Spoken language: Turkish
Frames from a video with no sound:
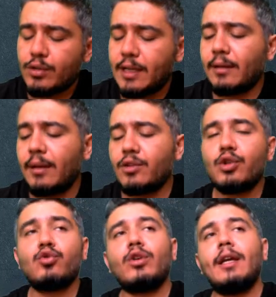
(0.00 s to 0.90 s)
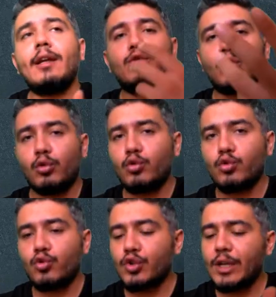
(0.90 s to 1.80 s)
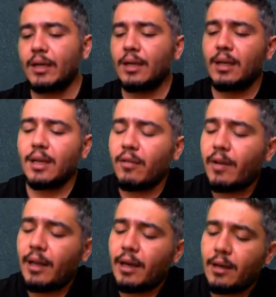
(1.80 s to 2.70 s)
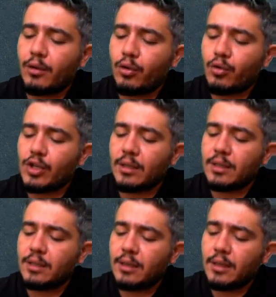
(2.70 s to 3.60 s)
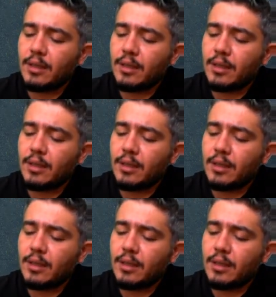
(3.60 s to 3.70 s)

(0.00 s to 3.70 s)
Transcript: yükseltgenecek çünkü elektron oluşturacak. Ve ne haline dönecektir?